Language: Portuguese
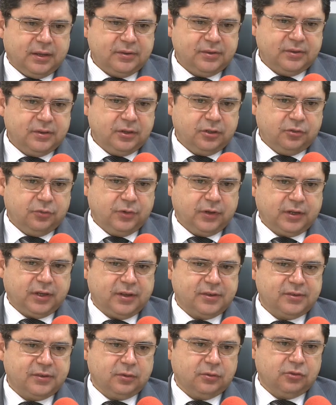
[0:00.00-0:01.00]
A
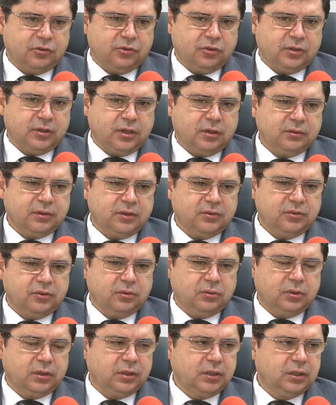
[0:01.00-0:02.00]
certificação digital está se
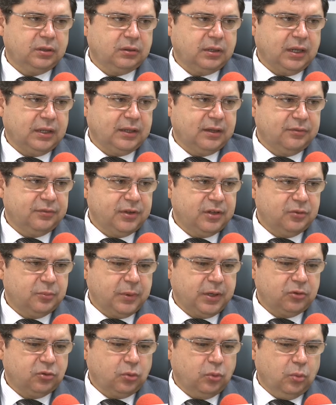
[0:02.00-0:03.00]
tornando cada vez
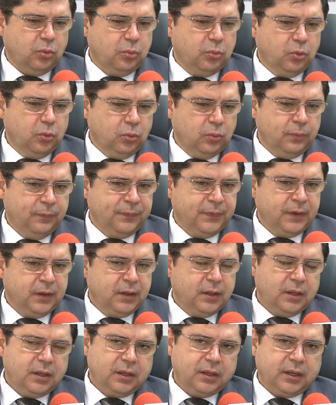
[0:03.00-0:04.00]
mais comum
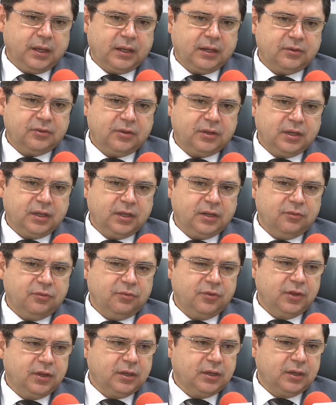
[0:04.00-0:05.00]
e ela
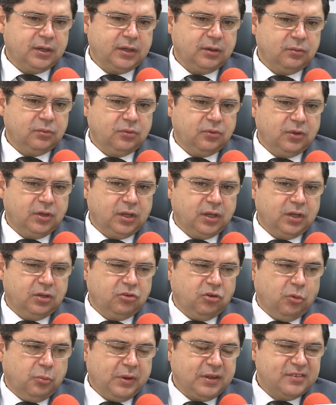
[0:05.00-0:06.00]
significa o
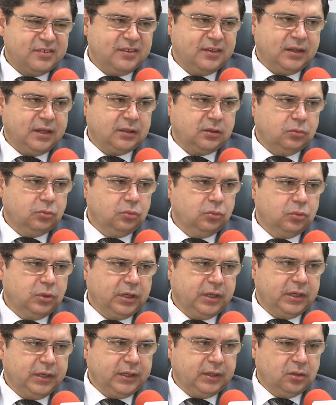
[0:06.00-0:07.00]
seguinte: é uma
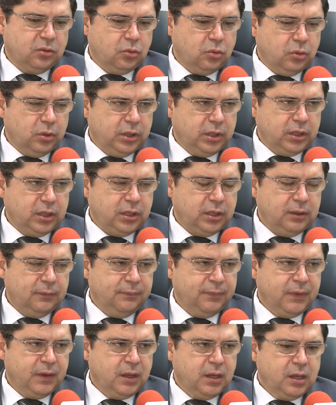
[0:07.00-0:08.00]
assinatura eletrônica.
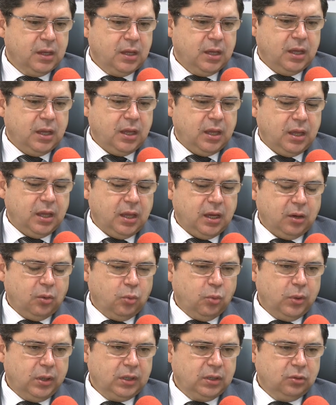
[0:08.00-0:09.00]
É
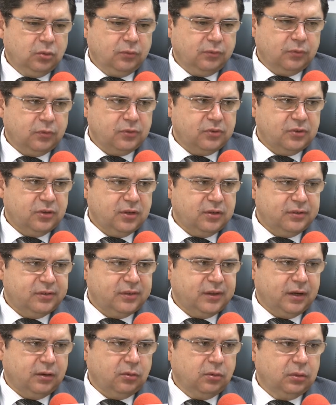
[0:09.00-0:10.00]
quando você
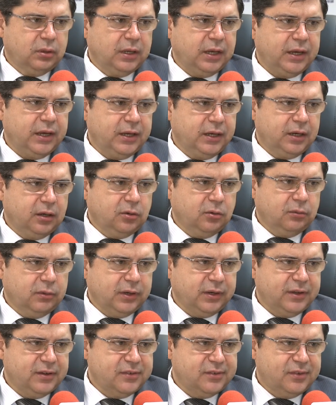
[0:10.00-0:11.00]
está online com
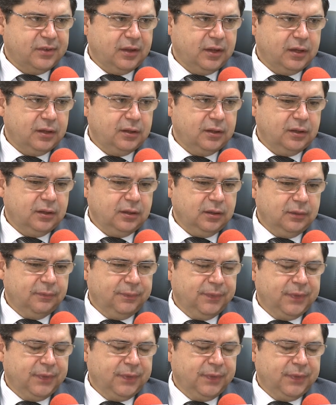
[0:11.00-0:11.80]
a Receita